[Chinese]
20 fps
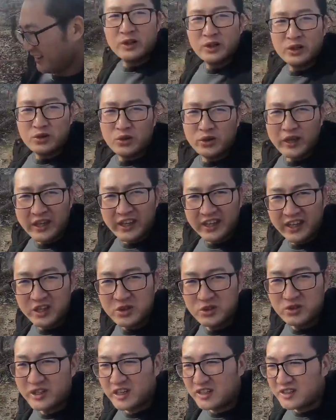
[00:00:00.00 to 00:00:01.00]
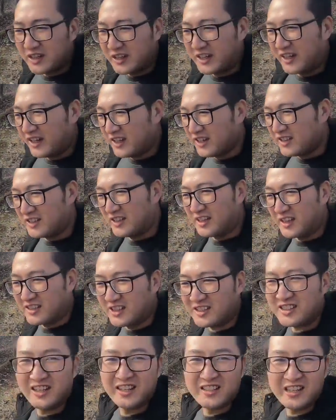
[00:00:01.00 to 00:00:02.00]
去年应该就是在这里，今年在
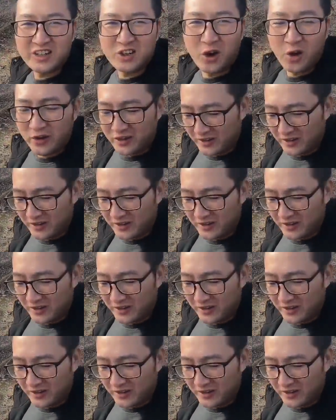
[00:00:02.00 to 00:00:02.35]
这里再烤一